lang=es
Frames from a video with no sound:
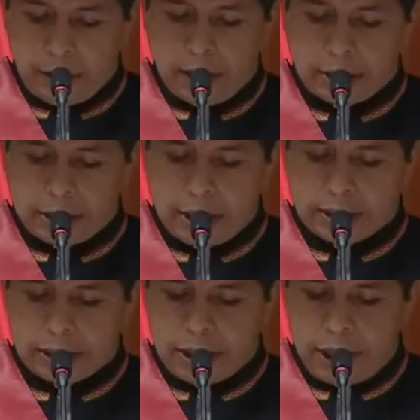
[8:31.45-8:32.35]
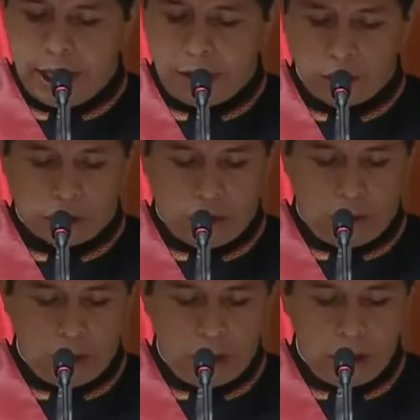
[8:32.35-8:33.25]
quienes eran señalados
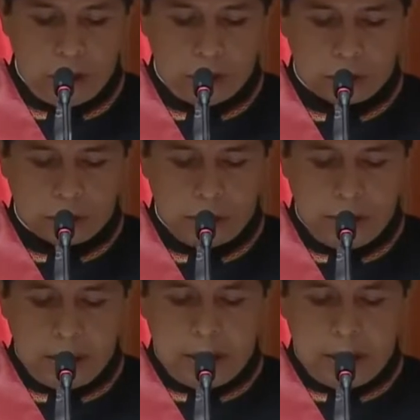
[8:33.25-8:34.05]
como indios,